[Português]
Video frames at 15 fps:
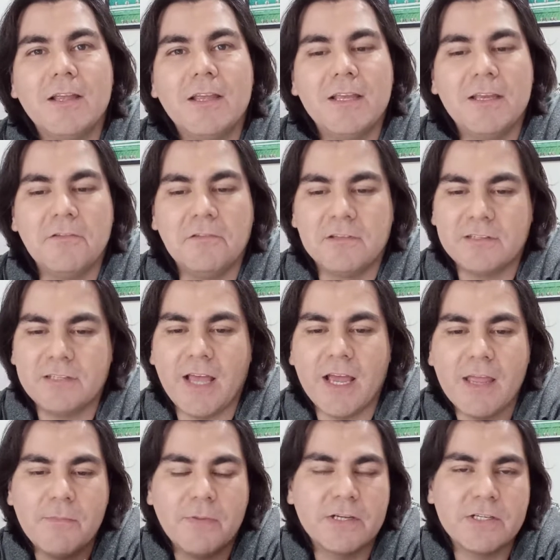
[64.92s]
que
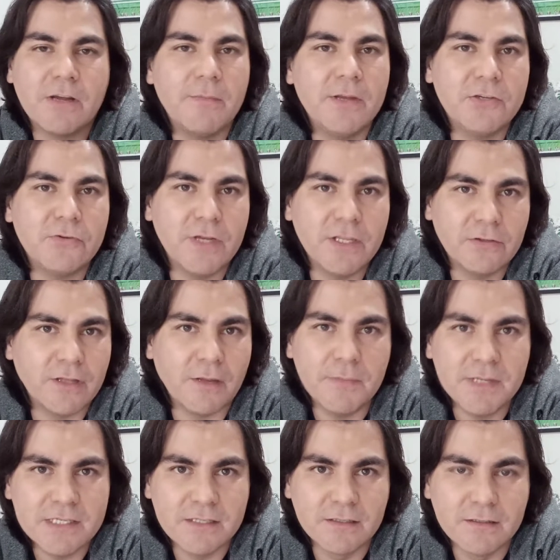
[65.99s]
seguem praticamente o rito da
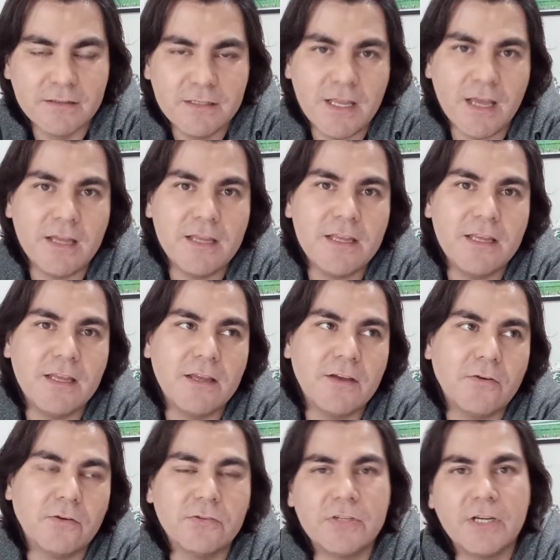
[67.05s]
missa, e aí
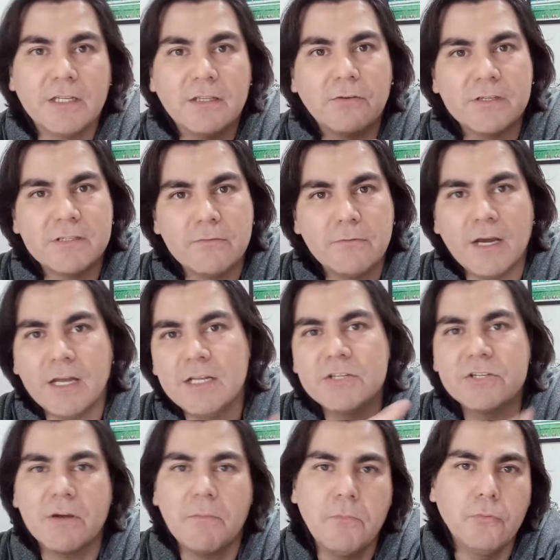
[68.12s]
quando chega na oração
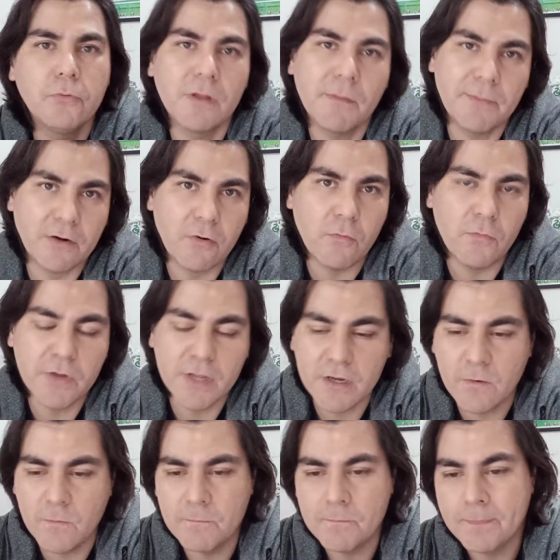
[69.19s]
eucarística pula para a
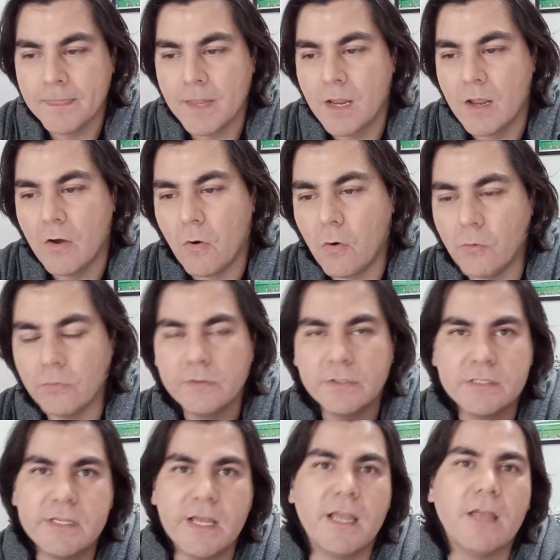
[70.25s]
comunhão,
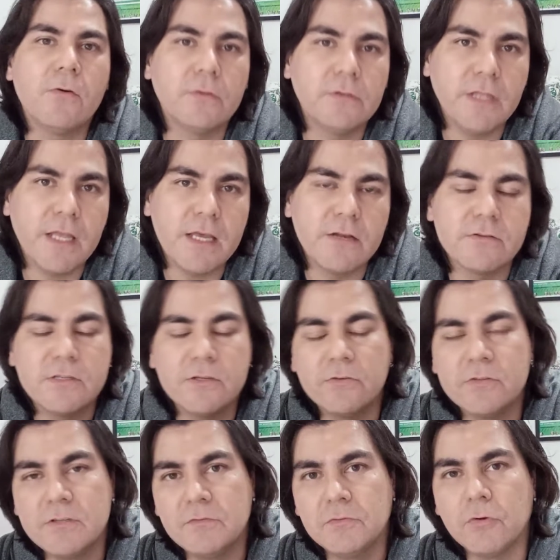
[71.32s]
outras seguem roteiros,
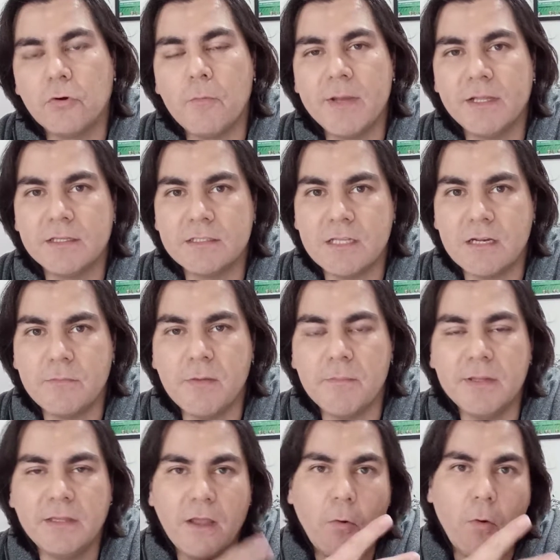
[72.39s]
inclusive o documento da
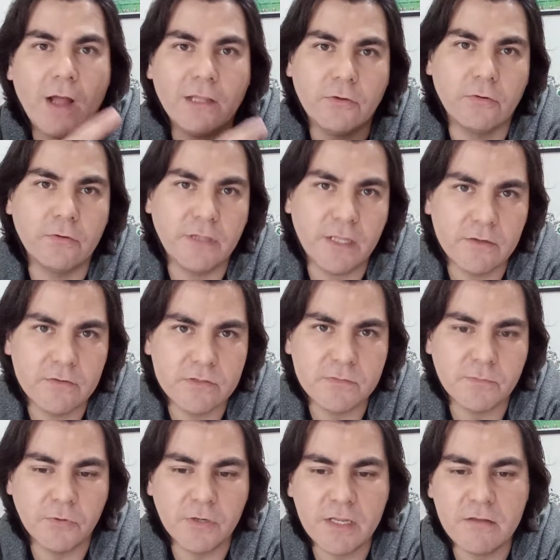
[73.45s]
CNBB tem quatro roteiros
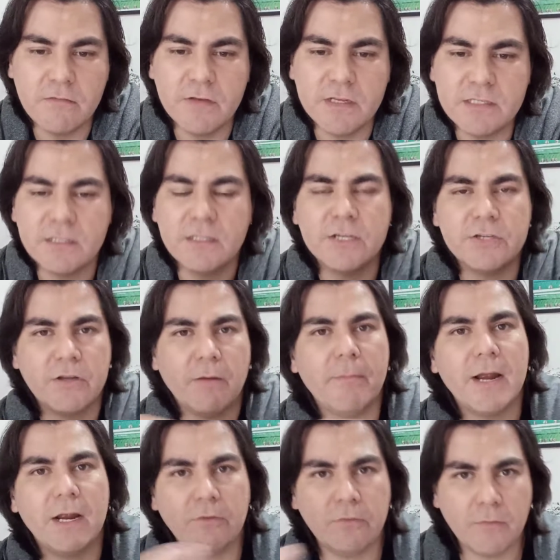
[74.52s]
disponíveis e deixa
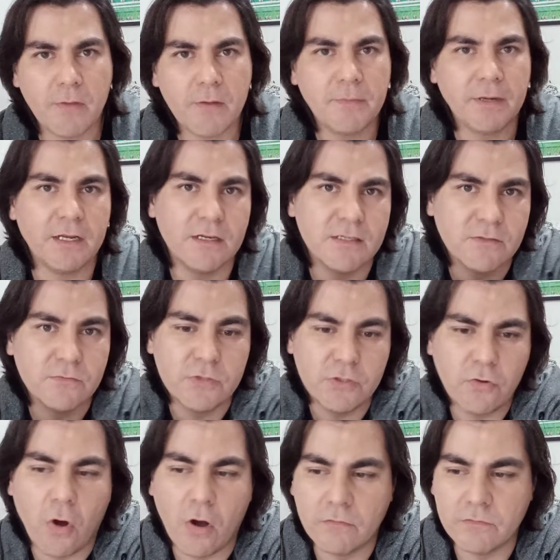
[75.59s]
aberto também para a criação
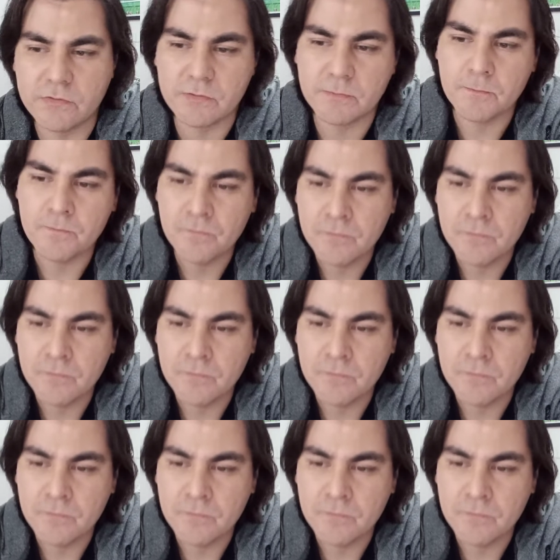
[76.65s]
de novos,